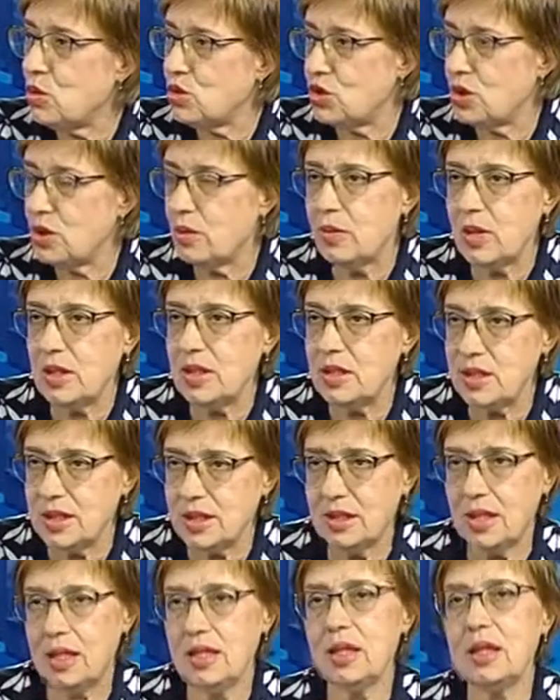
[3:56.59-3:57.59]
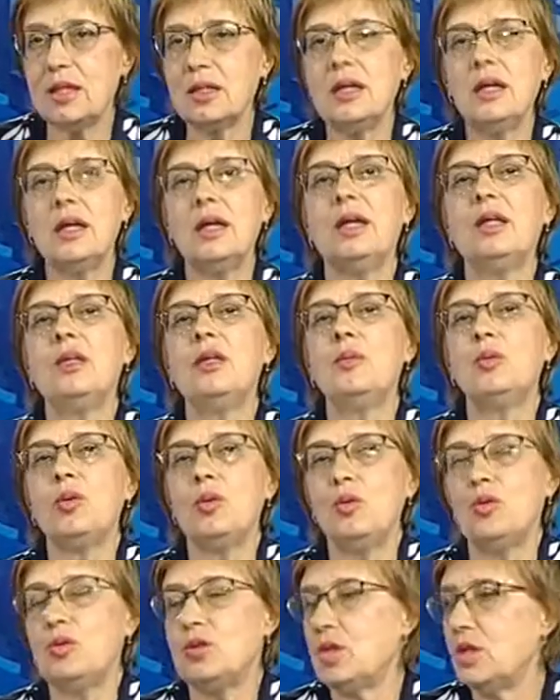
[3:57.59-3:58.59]
можно обойтись, mm-hmm. а иногда и они
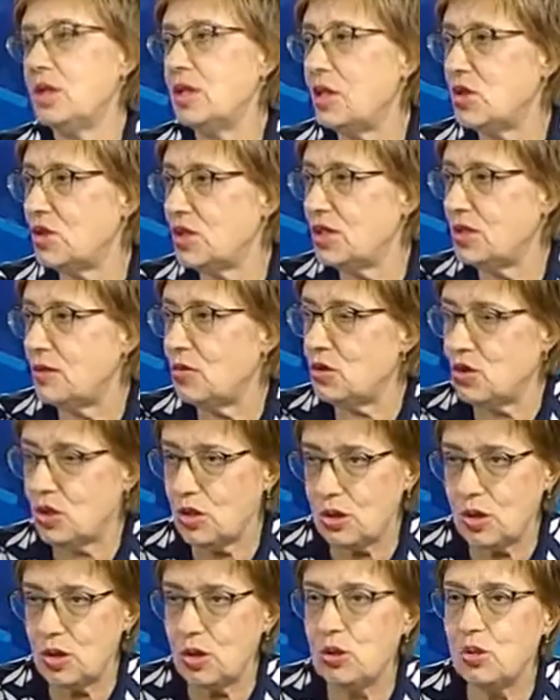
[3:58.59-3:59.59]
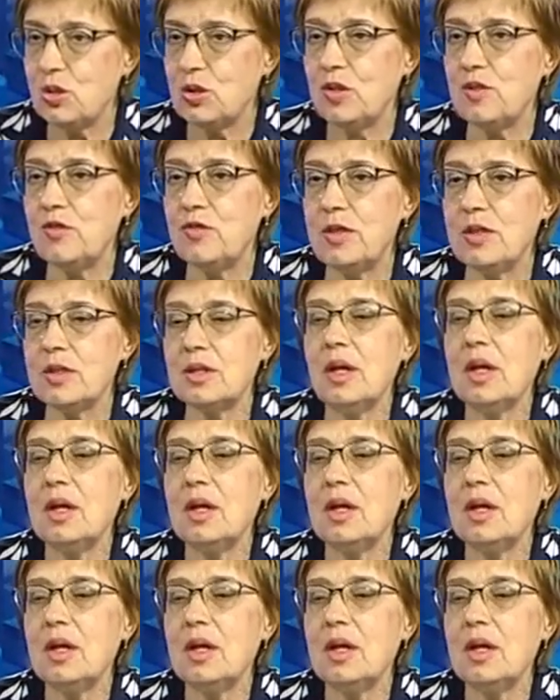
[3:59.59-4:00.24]
приносят даже совершенно не тот эффект,